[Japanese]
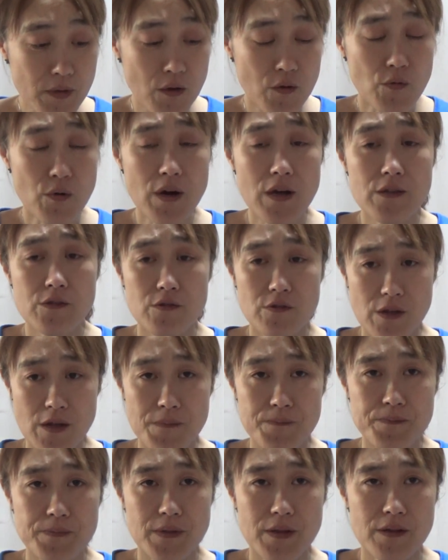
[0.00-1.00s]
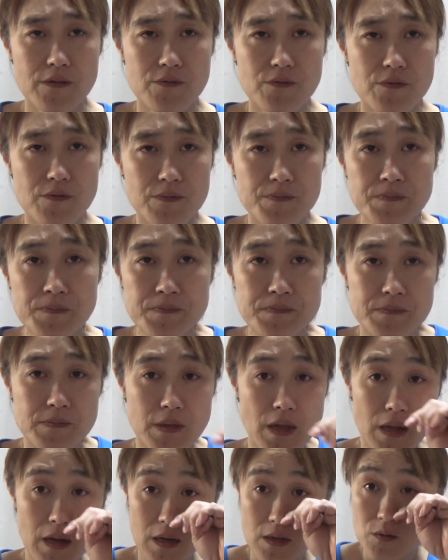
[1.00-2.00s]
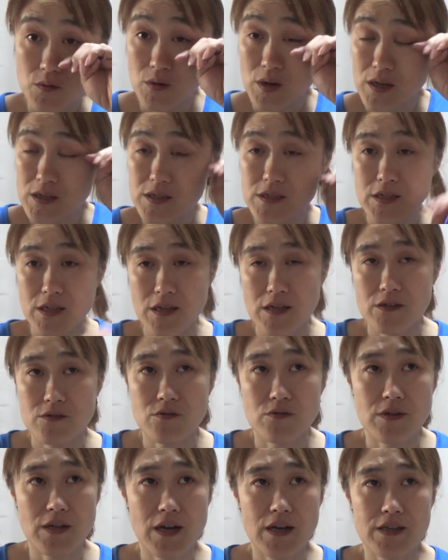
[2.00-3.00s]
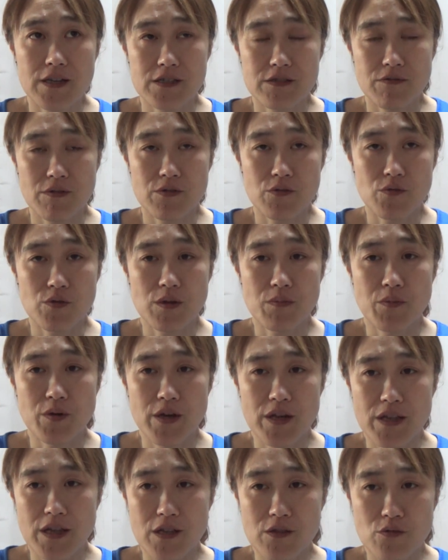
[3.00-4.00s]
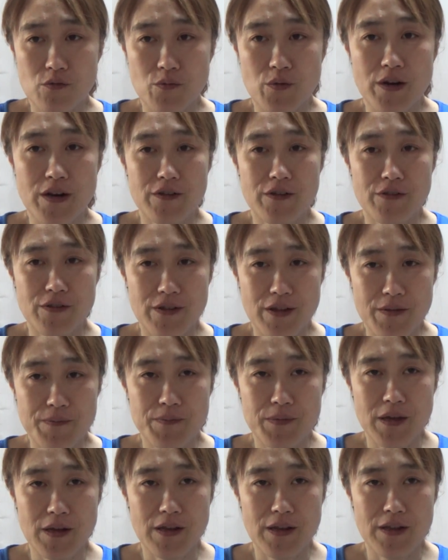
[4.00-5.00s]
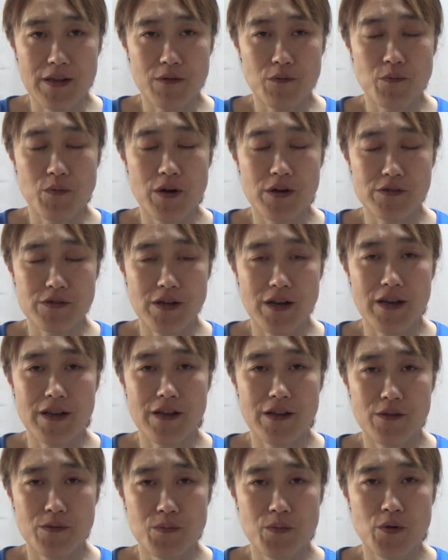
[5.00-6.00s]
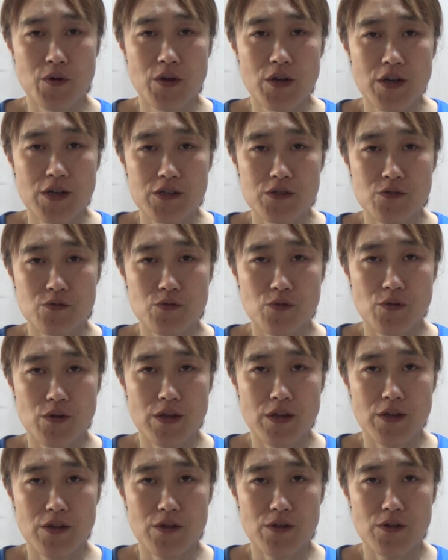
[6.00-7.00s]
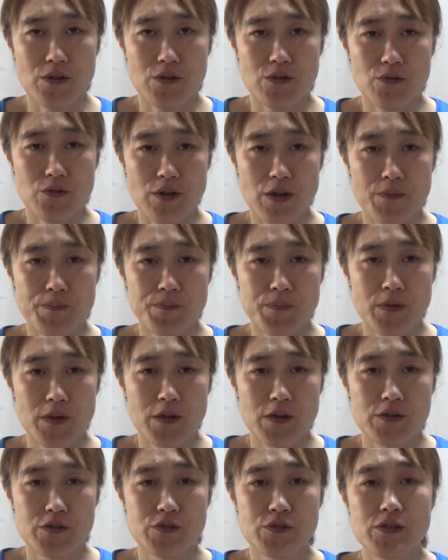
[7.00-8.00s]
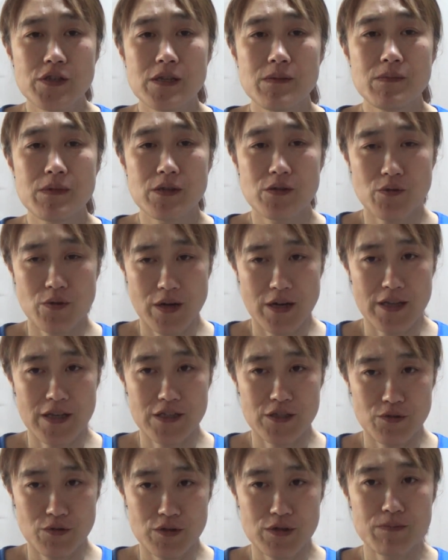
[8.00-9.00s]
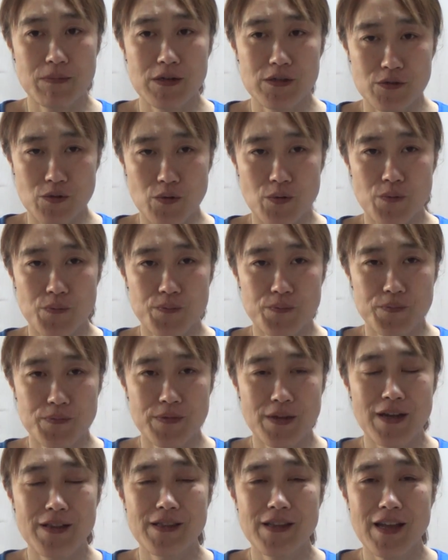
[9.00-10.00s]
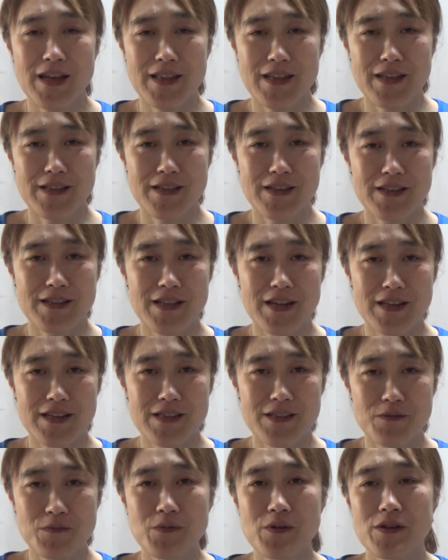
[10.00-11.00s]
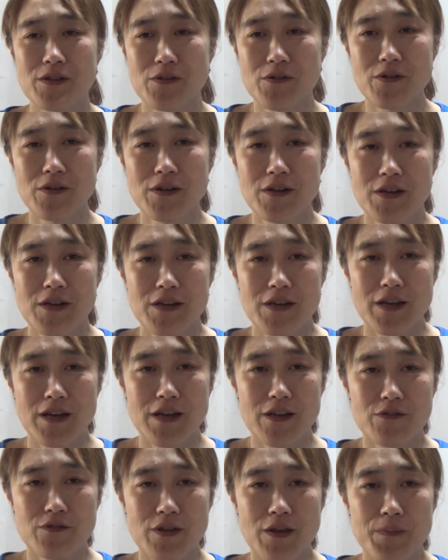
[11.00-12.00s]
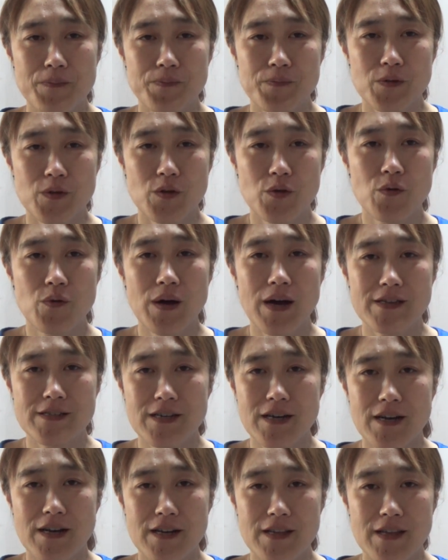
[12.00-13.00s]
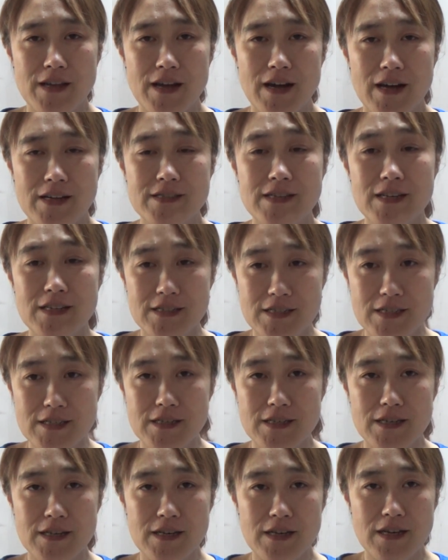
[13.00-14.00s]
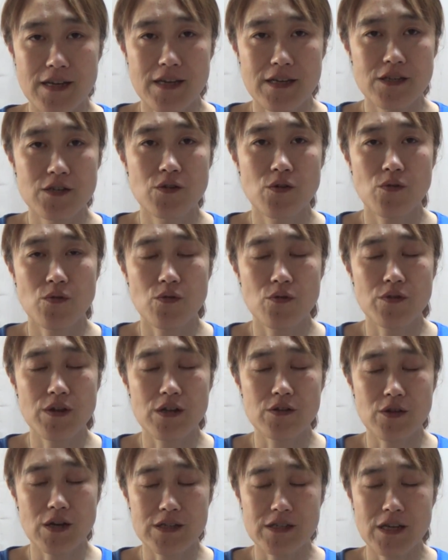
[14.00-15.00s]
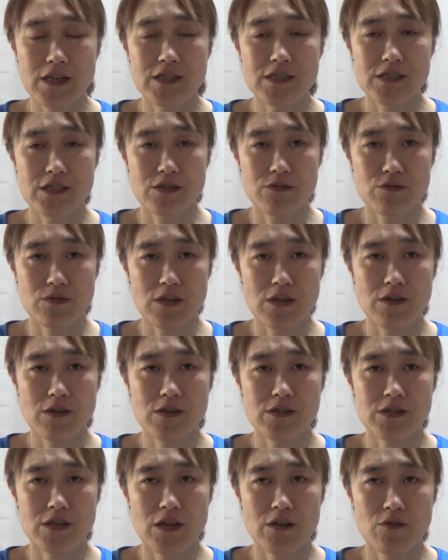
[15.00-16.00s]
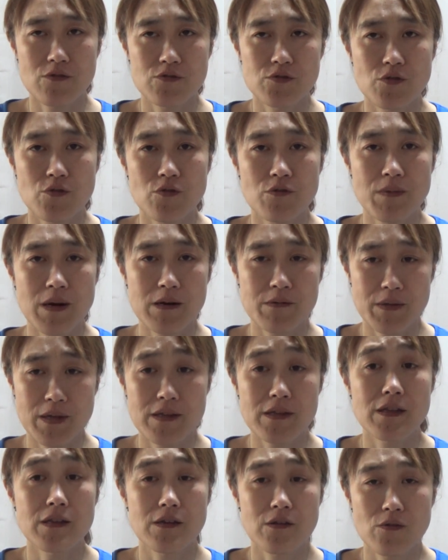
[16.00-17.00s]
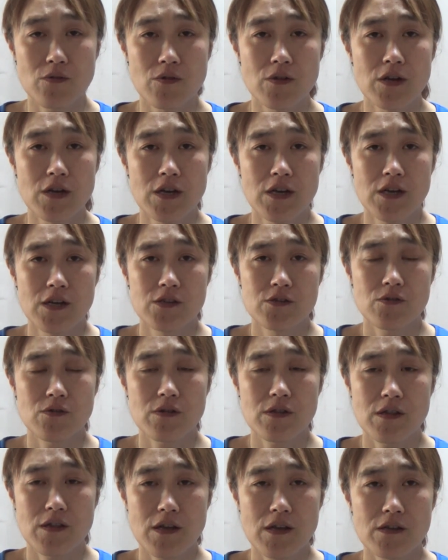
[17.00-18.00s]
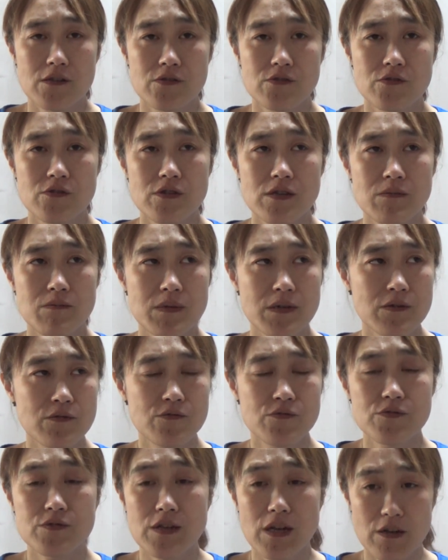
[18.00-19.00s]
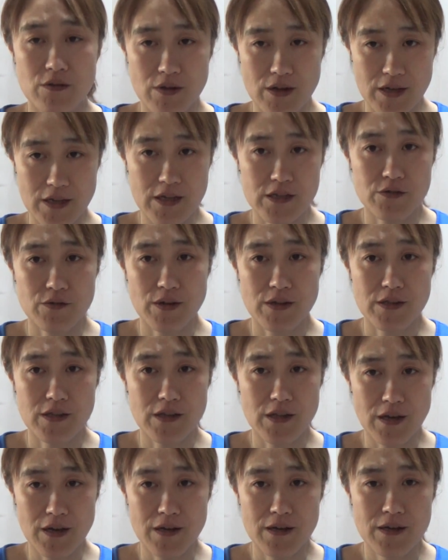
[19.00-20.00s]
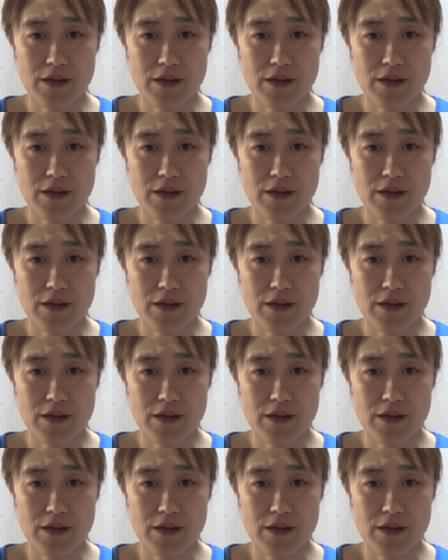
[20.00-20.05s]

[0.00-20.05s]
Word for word: ご飯のね、あのー、対外動画にして、そんな話はどうでもええねんと思るね、あれ、思われちゃからやけども、ちょっと、えっ、ー、とね、睡眠の話をしましょう。なんでやねん、いきなりって思うけど、えっ、とね、今日朝からね、朝一、ひよっこの後朝一言うて NHK の情報番組やってんだけど、それでね、睡眠負債の話をやってた。